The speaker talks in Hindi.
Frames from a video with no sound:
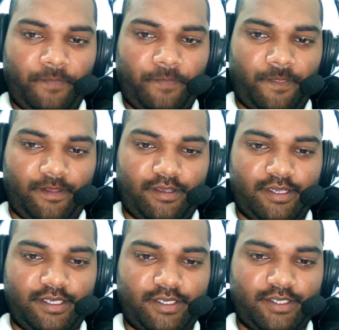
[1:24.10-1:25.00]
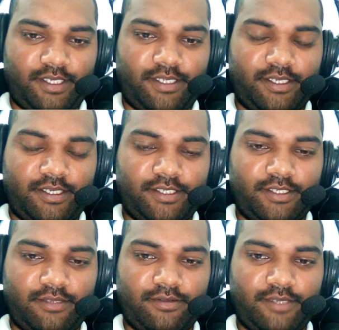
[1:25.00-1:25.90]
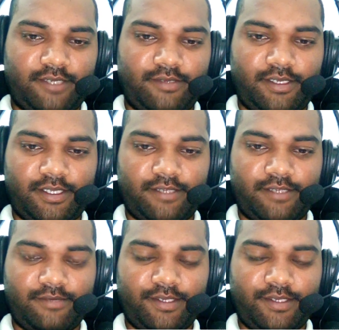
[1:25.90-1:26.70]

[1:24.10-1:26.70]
देखा एक से एक डेंजर रोड आवल करते हुए